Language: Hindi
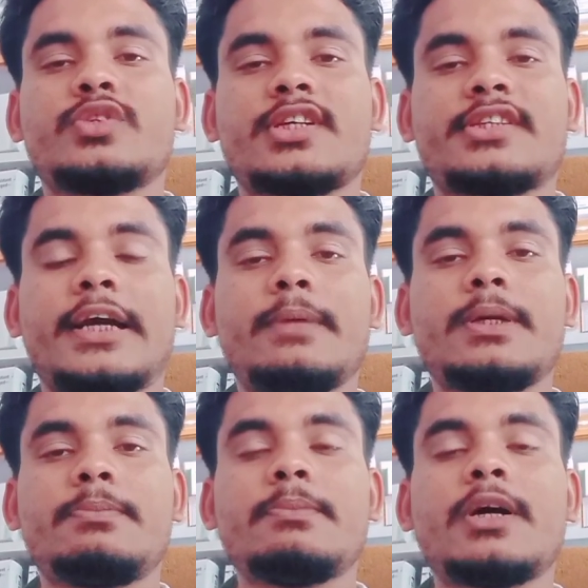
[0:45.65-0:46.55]
उसका साइड
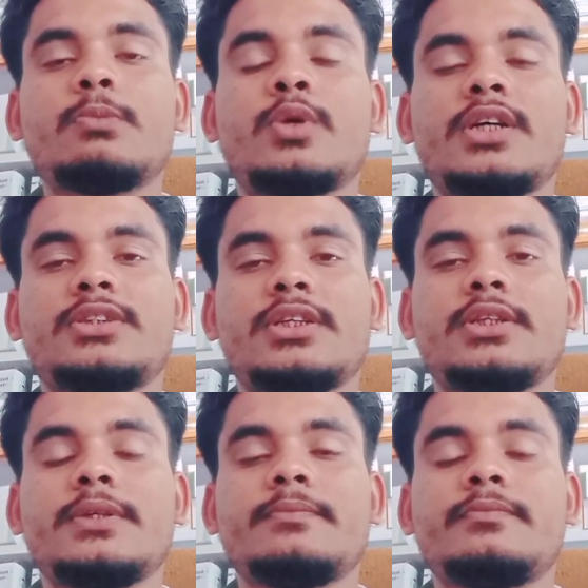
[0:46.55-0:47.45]
इफेक्ट भी मालूम होना
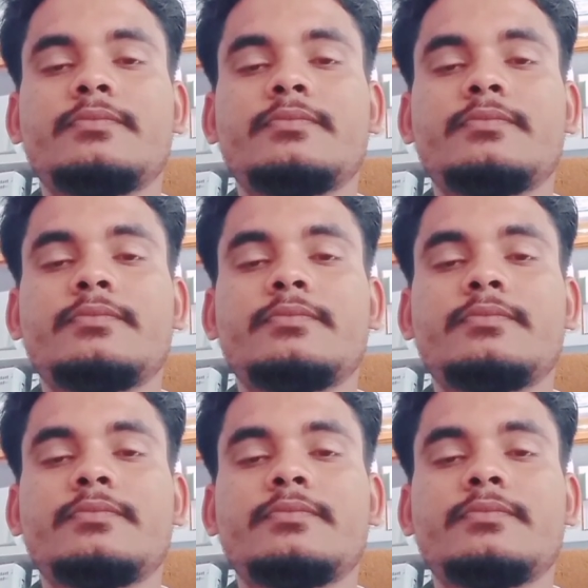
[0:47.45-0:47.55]
चाहिए